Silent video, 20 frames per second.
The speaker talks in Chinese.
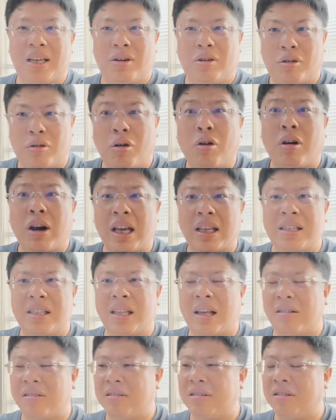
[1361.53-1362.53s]
我我后来知
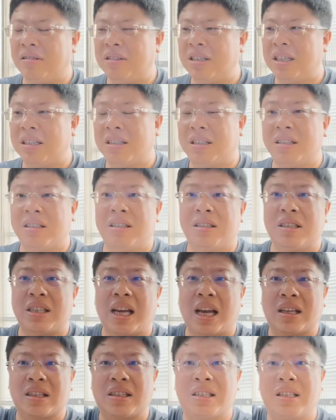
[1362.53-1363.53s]
道有一件事是这
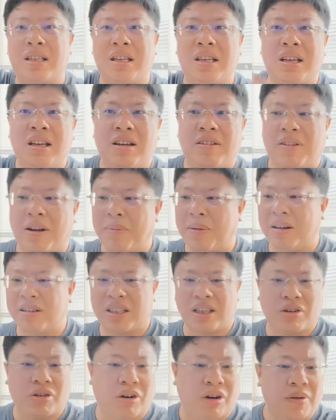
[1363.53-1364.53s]
样子，放炮
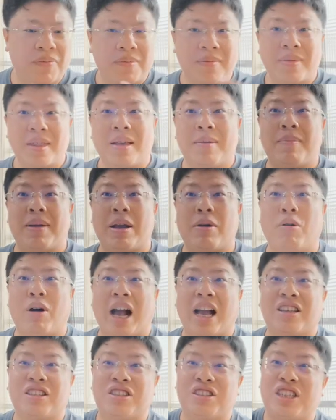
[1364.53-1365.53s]
结果美国
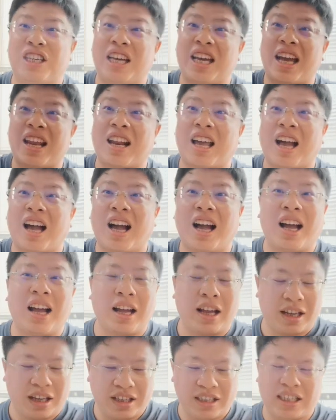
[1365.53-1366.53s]
还是签呐。
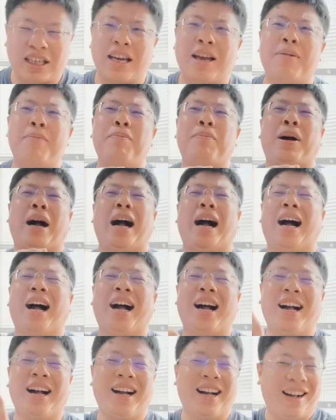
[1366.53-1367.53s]
签
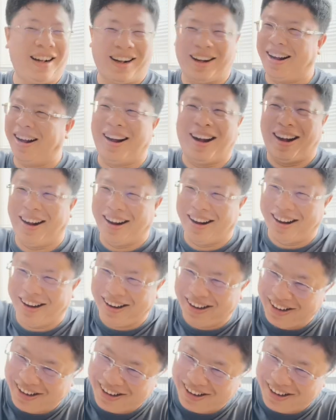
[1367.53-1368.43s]
吧啊！